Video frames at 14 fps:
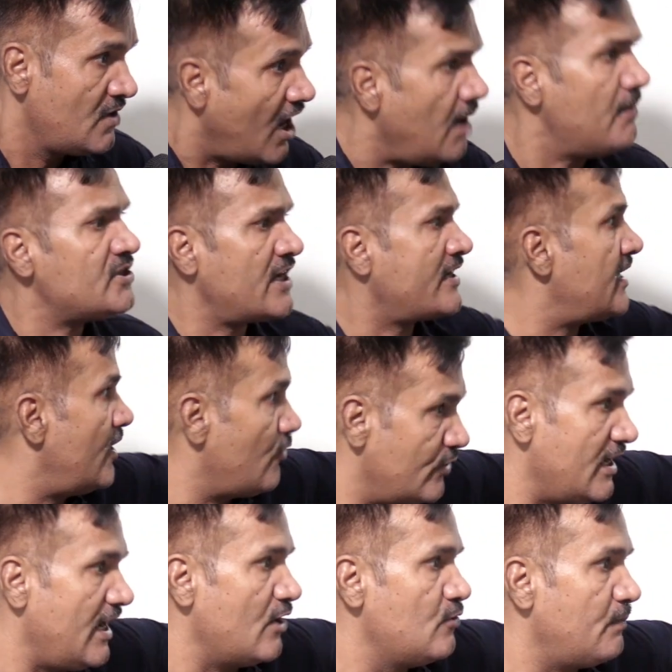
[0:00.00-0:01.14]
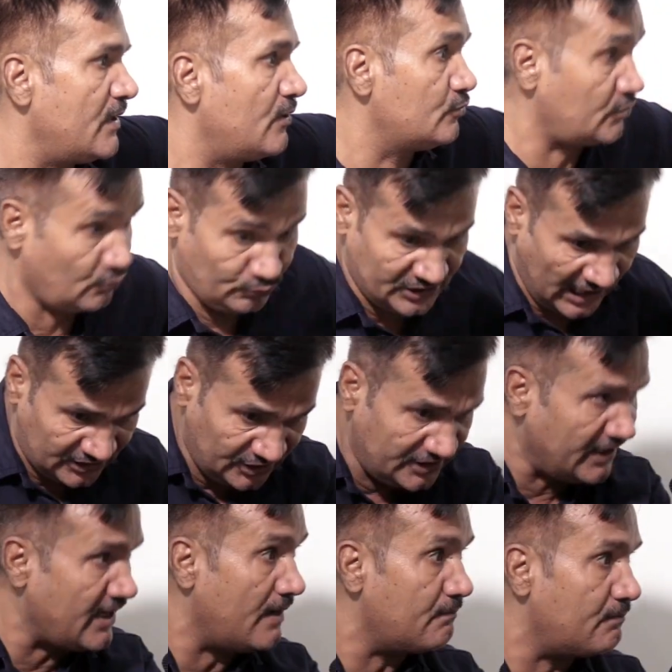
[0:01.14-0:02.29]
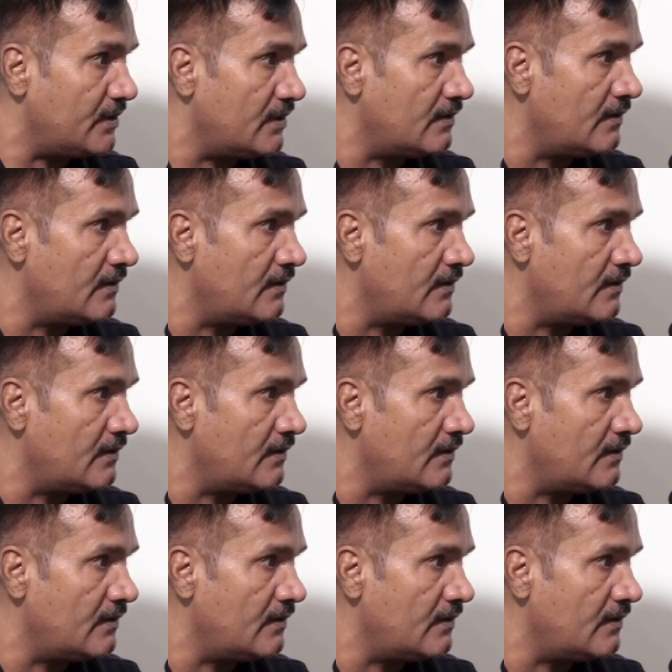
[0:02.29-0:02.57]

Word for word: हमेशा खड़ा होंगे लालू पर जाति के नाम पे